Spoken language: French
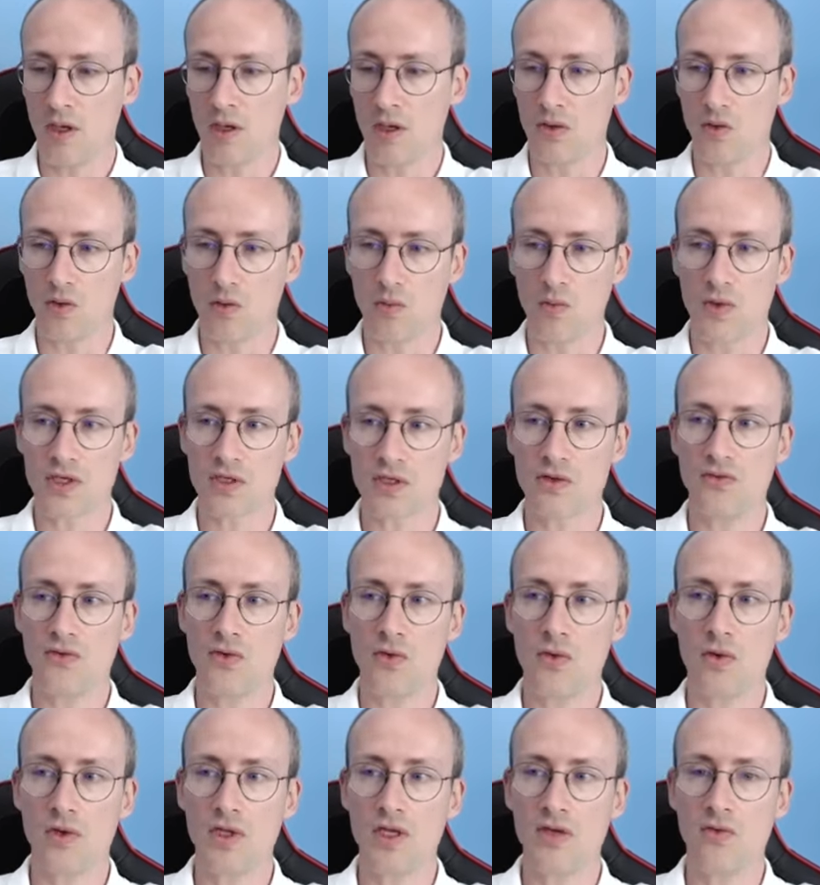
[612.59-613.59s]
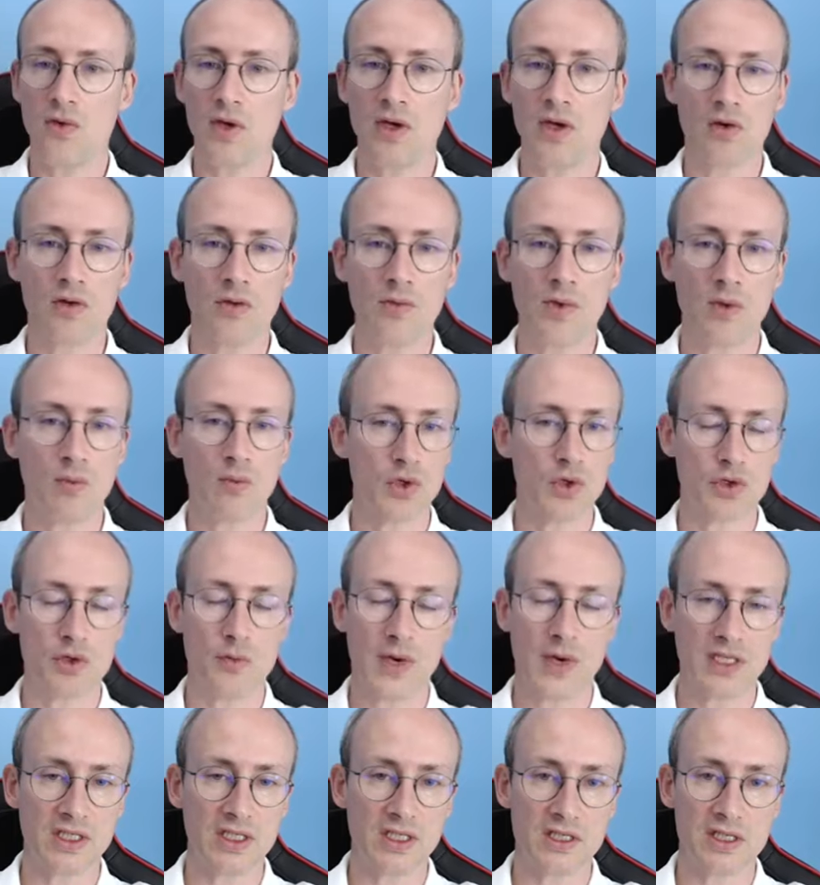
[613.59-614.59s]
Donc moi, si tu veux, au niveau économique, moi, je suis
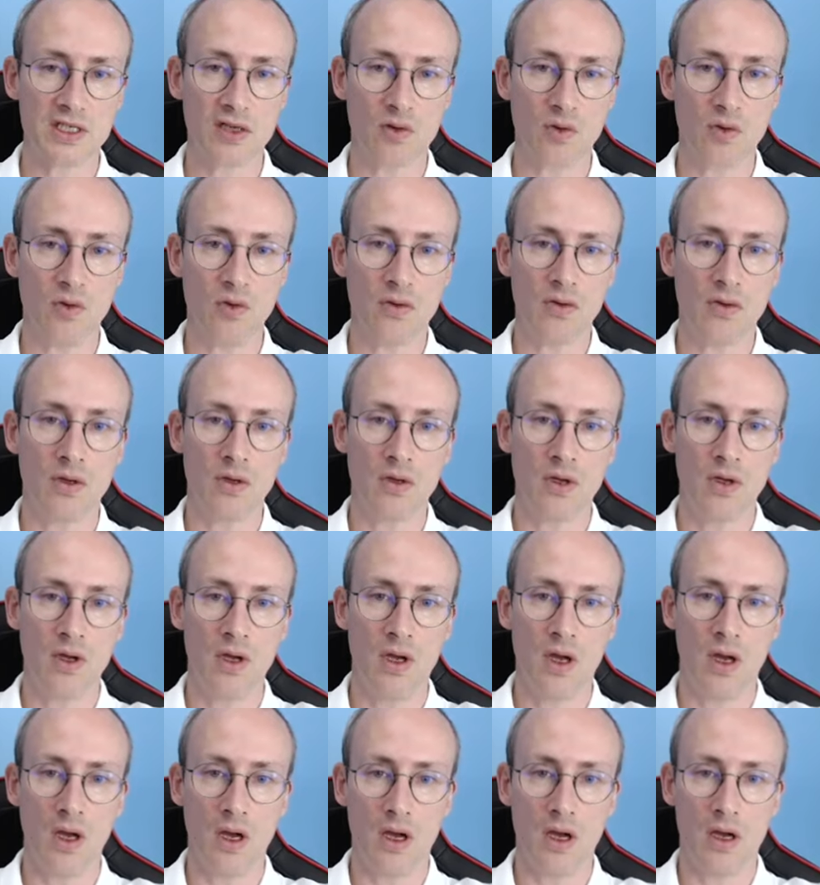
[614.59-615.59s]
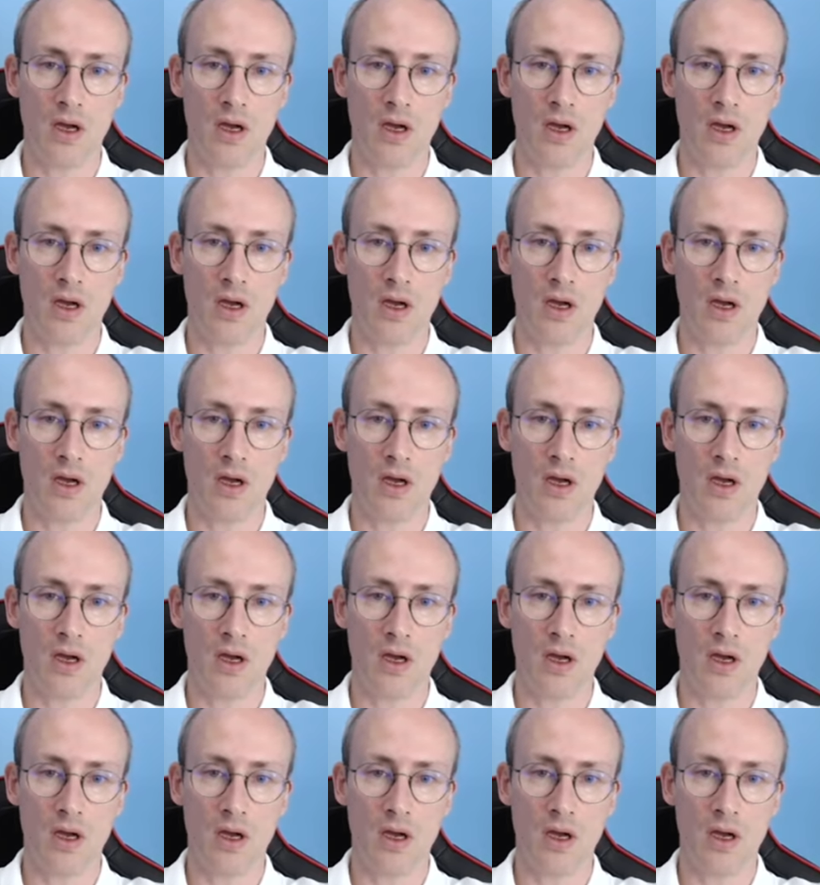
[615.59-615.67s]
parti de zéro. Ok.